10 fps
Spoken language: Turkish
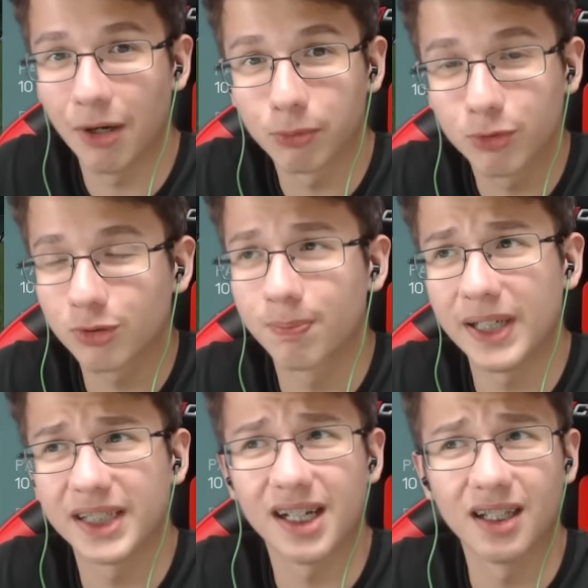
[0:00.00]

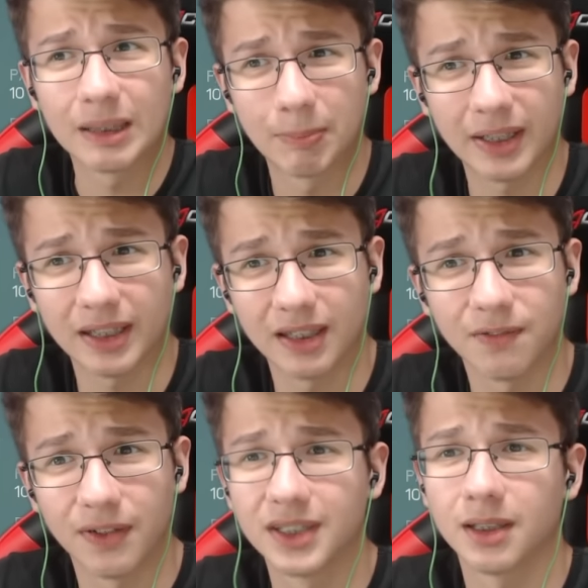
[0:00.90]
35K'lık paketten
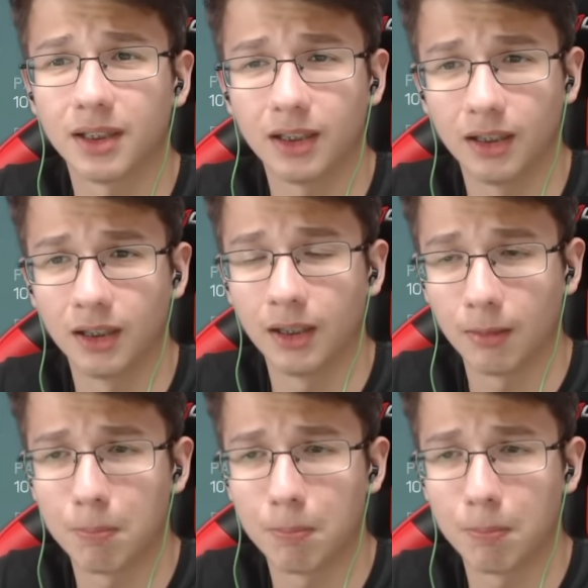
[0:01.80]
fazla e,